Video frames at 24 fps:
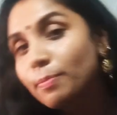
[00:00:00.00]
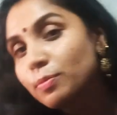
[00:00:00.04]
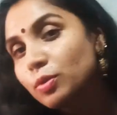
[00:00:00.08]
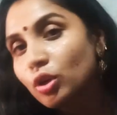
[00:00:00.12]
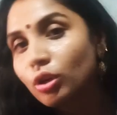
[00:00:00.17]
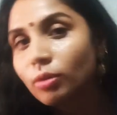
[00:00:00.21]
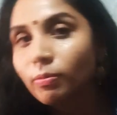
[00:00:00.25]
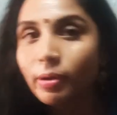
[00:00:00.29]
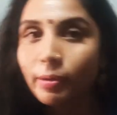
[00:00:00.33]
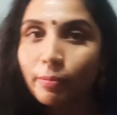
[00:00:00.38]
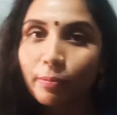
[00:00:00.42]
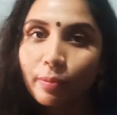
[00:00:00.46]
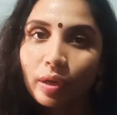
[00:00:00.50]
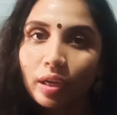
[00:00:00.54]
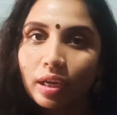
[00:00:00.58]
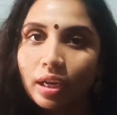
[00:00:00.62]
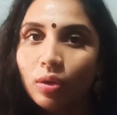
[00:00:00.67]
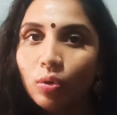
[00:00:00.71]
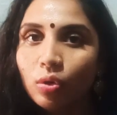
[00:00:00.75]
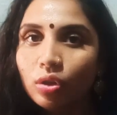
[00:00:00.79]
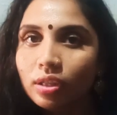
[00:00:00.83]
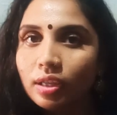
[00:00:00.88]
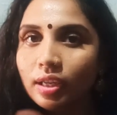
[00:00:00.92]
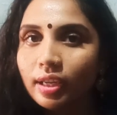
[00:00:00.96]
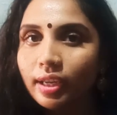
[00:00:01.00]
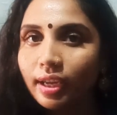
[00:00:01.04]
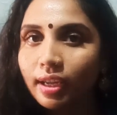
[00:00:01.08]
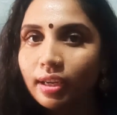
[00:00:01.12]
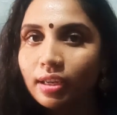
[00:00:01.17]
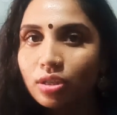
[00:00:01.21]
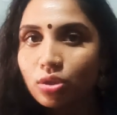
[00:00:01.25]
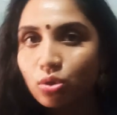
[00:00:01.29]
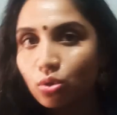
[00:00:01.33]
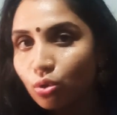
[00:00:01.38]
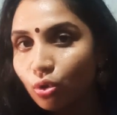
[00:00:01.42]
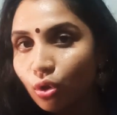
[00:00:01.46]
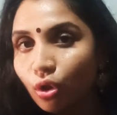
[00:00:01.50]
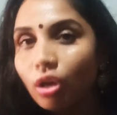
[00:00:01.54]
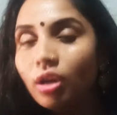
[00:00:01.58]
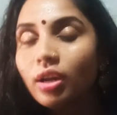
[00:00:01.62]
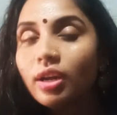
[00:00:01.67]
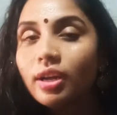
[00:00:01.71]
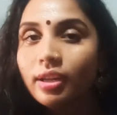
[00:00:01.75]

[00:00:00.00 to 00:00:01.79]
అబ్జర్వ్ అయిపోయేలా వదిలేయాలి సో